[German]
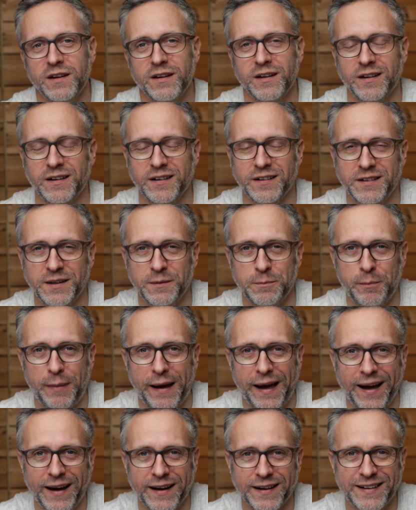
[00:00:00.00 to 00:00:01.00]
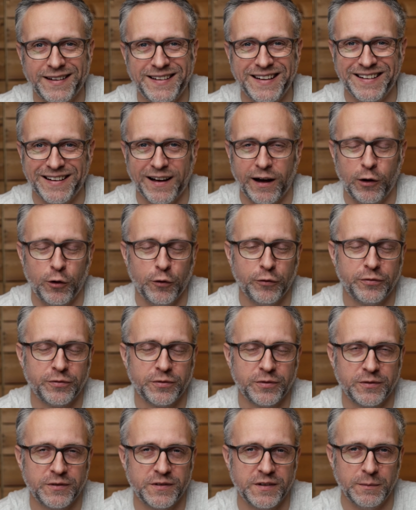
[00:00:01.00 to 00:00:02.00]
äh, den Berg
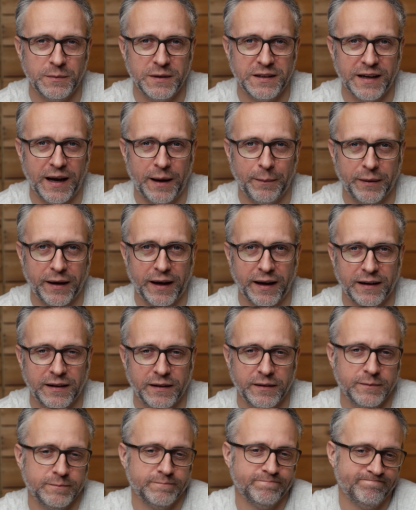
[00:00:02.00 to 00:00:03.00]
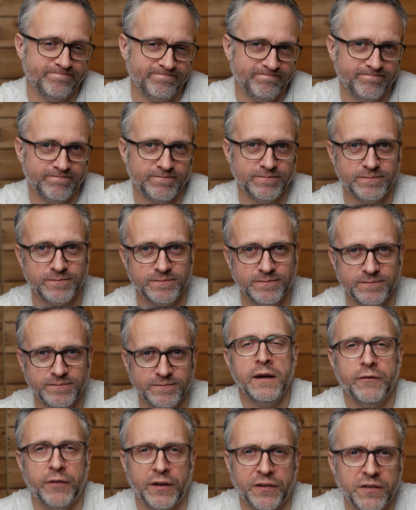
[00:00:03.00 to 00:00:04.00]
hinauf ziemlich abrackern.
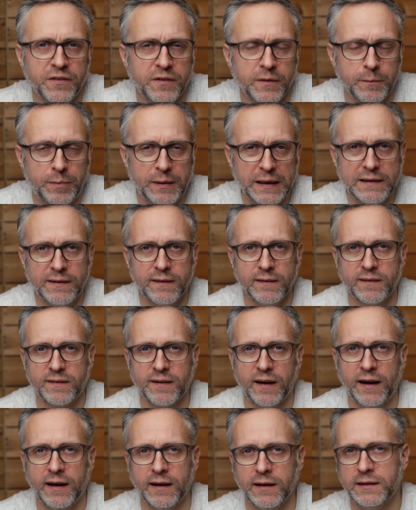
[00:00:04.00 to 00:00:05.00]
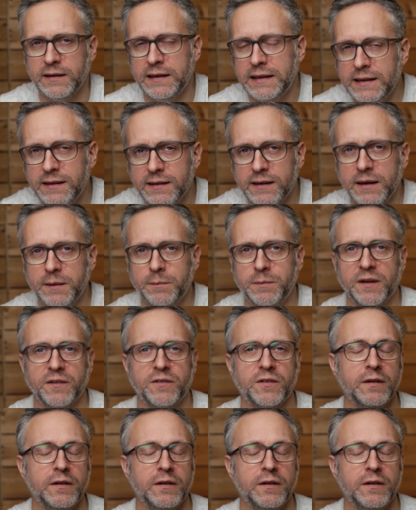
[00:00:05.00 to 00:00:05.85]
Was es in PixInsight nicht gibt, das